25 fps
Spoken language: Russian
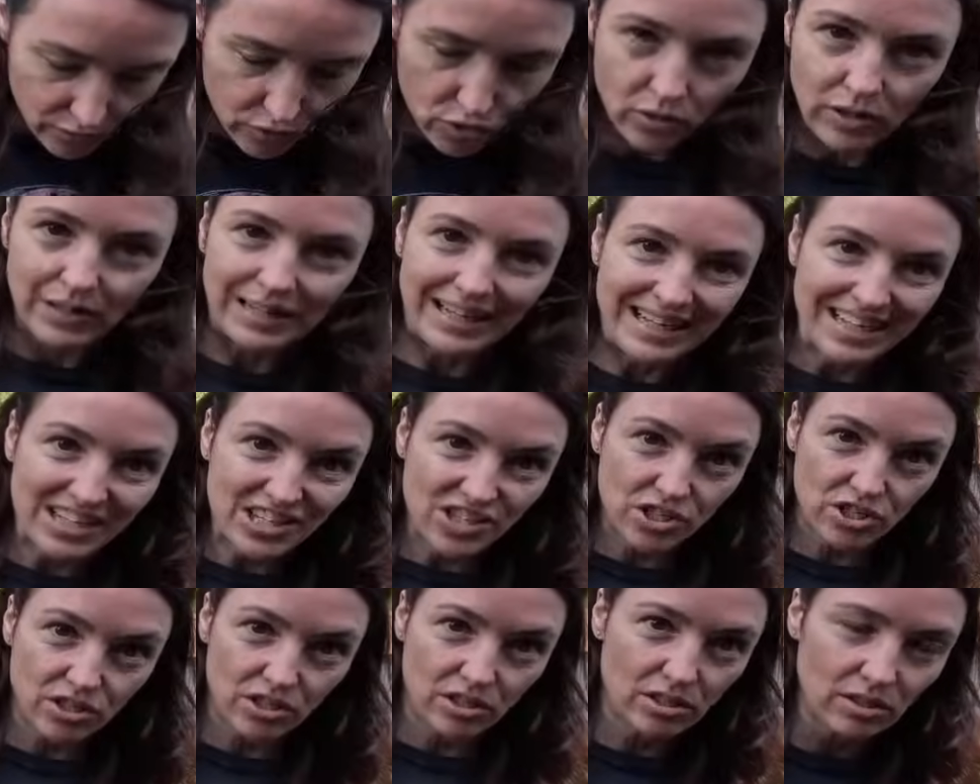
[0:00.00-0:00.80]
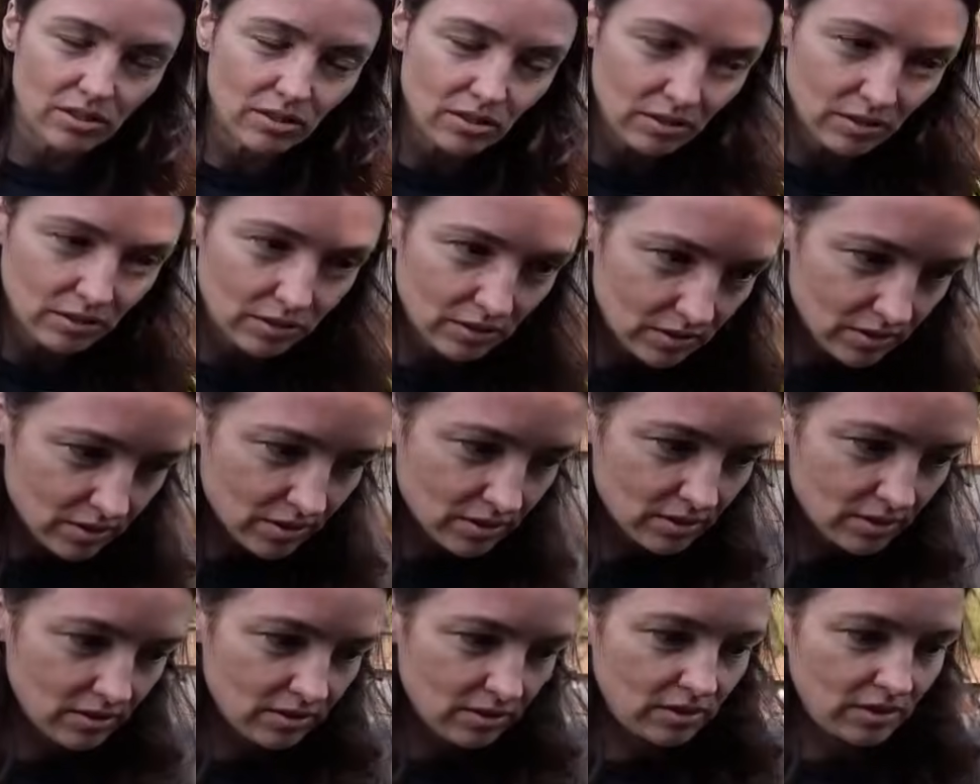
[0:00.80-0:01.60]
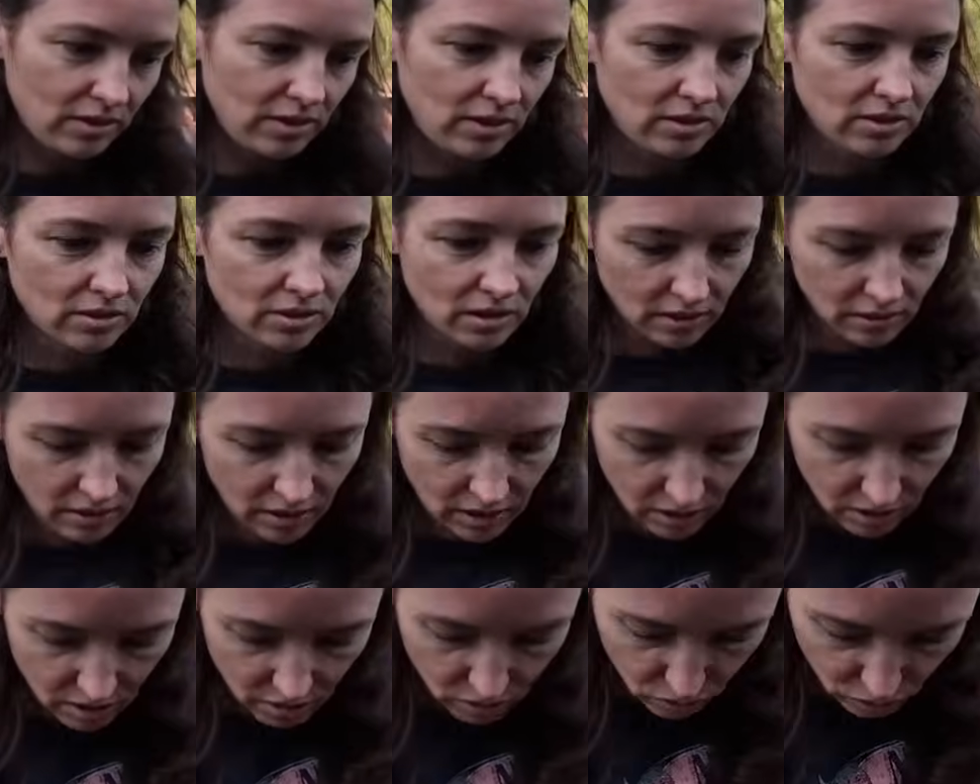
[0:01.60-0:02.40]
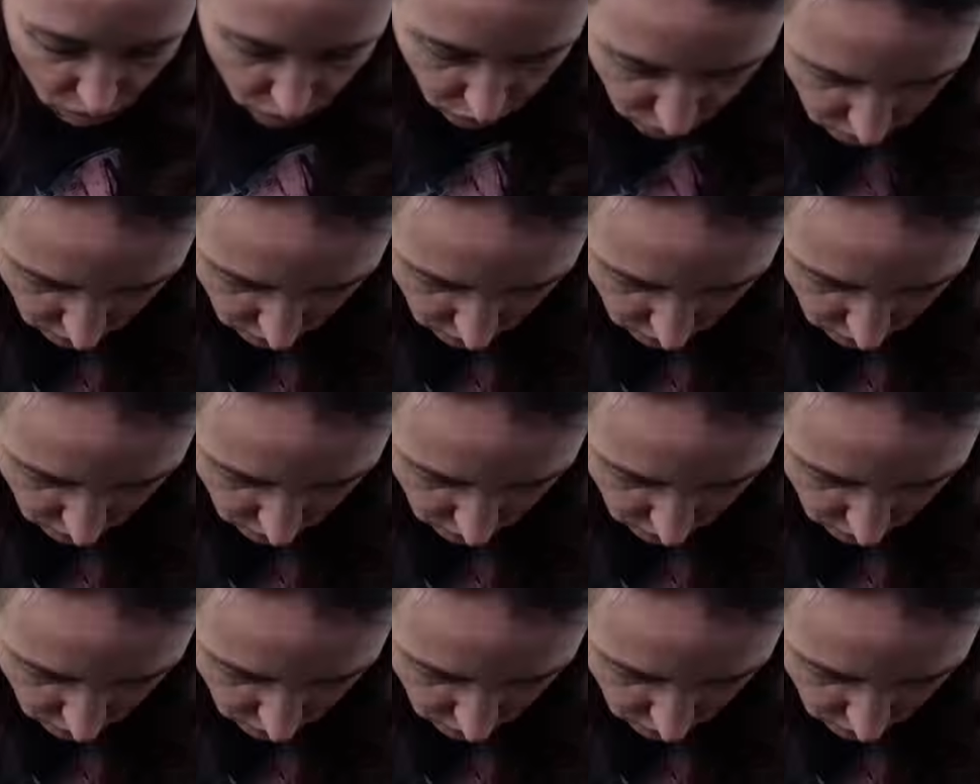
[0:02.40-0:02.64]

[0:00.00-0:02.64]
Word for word: все отлично, и когда еду, вот